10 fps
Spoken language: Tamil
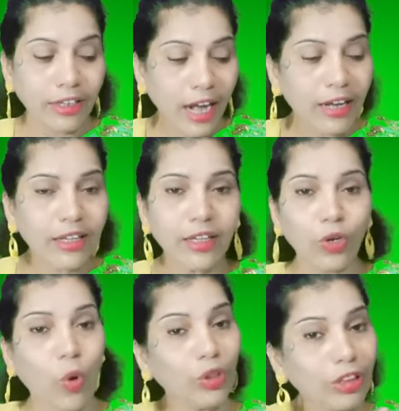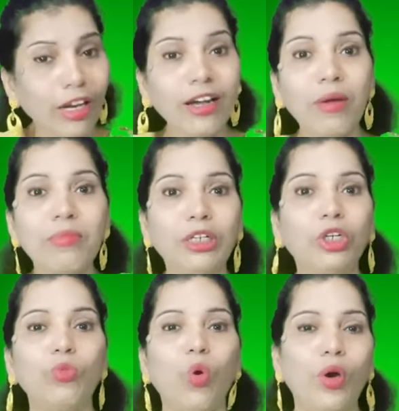இரண்டு கோத்திரங்கள்
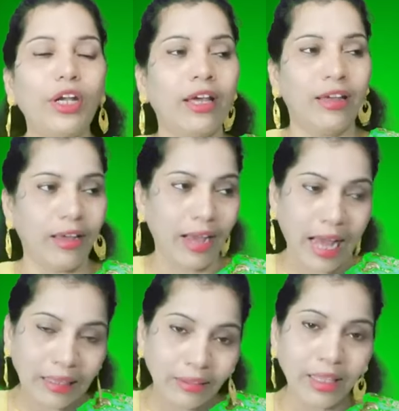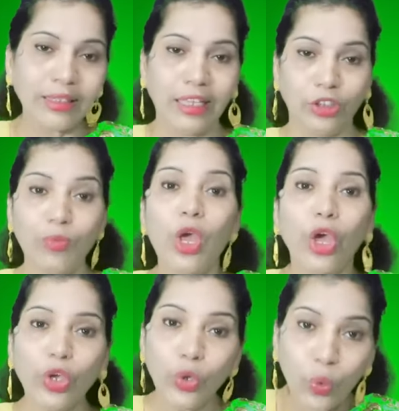மட்டும் கொண்ட அந்த தேசம்
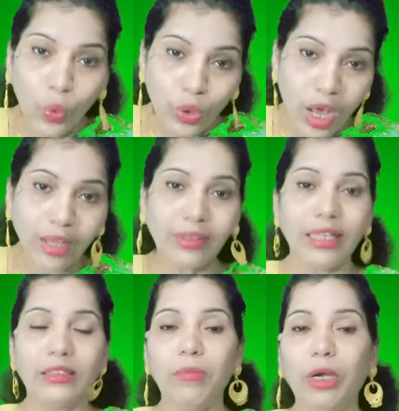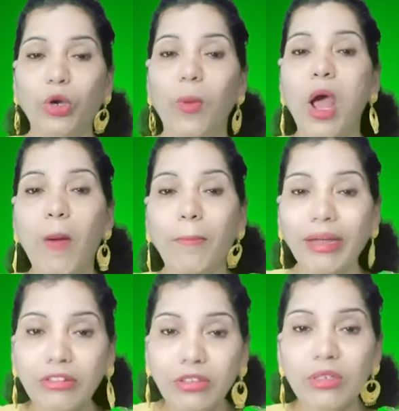யூதா தேசம் என்றும்
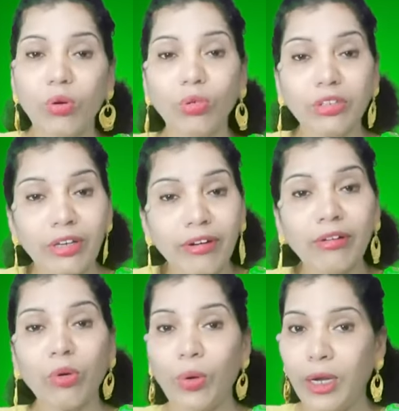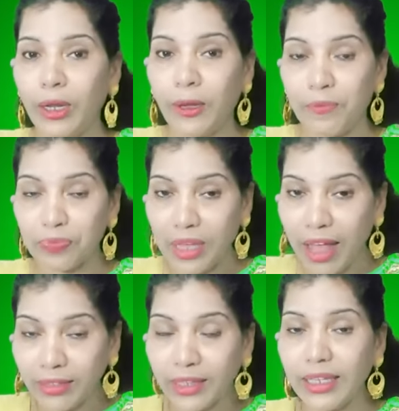பத்து கோத்திரங்கள் கொண்ட
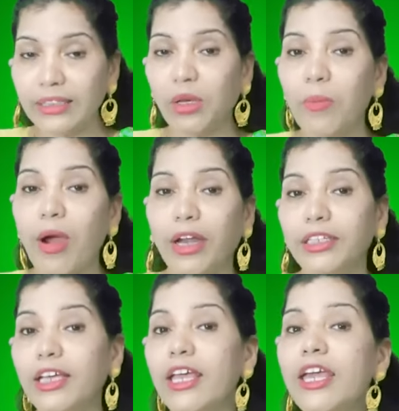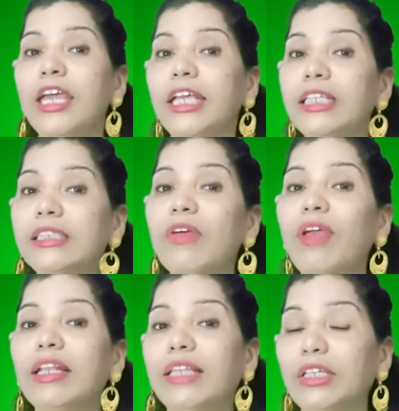அந்த தேசமானது
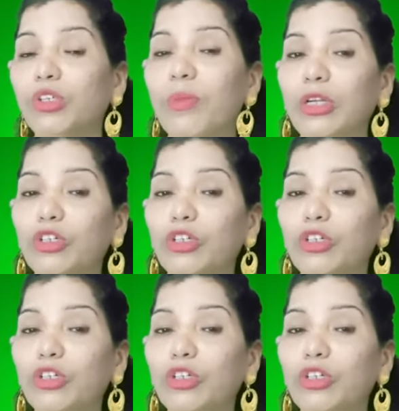இஸ்ரவேல் தேசம்